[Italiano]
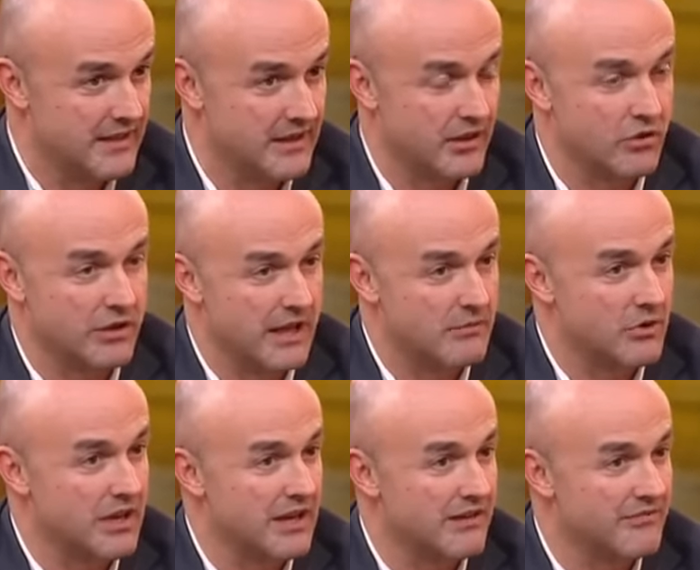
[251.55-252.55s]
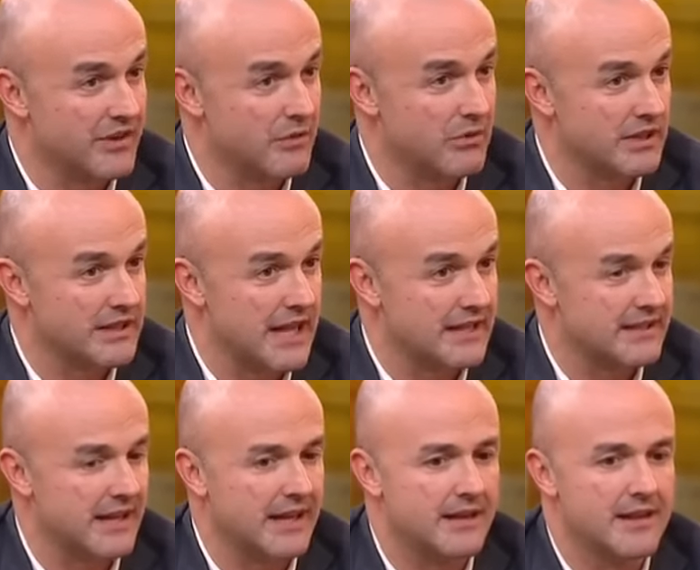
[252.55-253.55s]
Ricordiamo che era
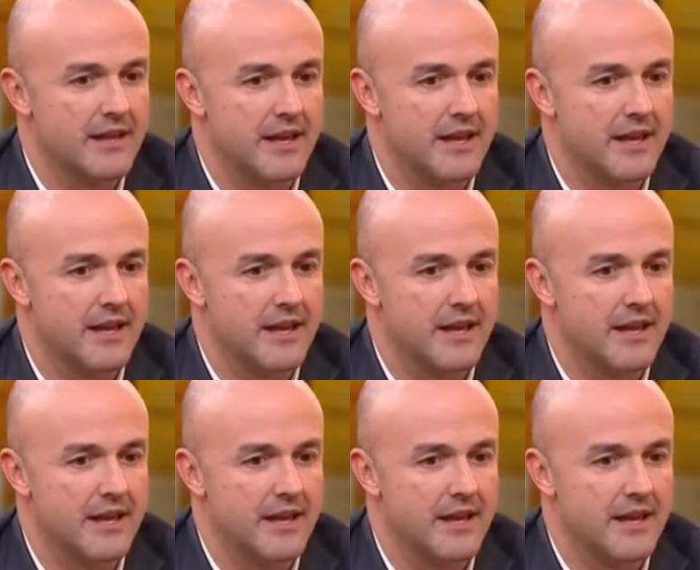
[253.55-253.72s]
frequentata,